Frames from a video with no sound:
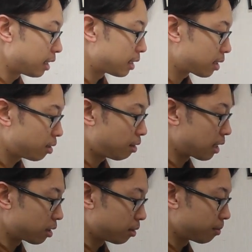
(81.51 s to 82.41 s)

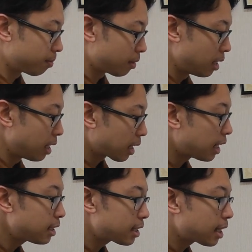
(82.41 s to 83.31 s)
デスクワーク
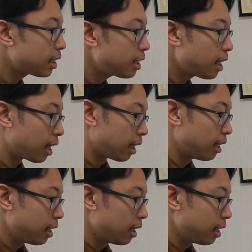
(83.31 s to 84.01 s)
患者さんで、